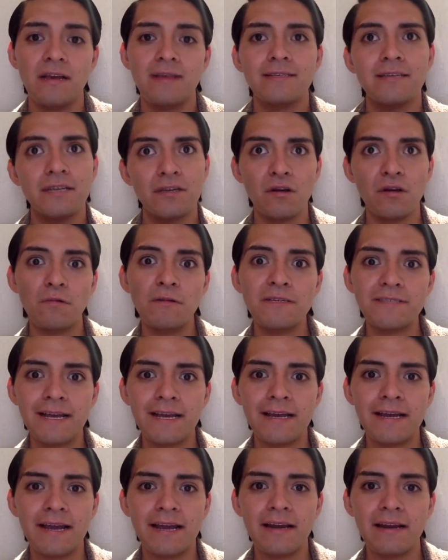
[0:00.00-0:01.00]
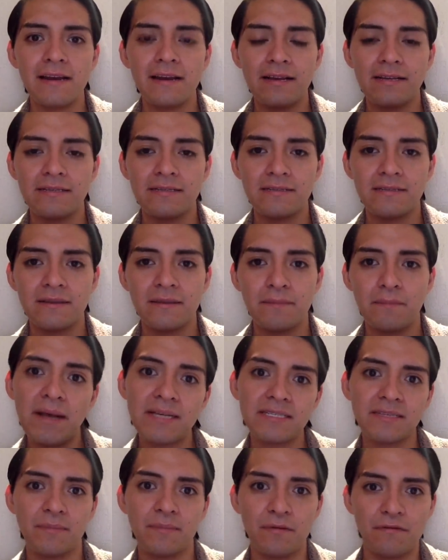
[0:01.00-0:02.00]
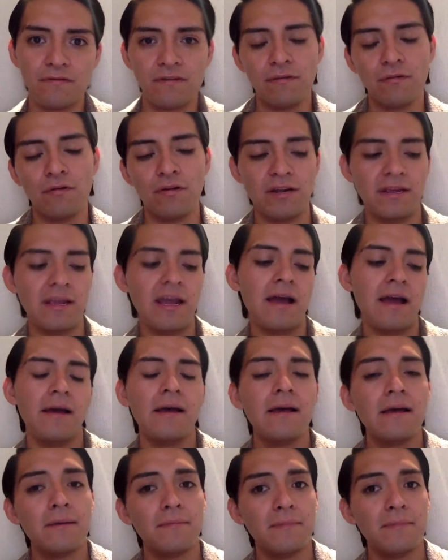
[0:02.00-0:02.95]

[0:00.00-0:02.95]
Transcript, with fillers: señor Luis Ángel, este, pase por favor, y ya,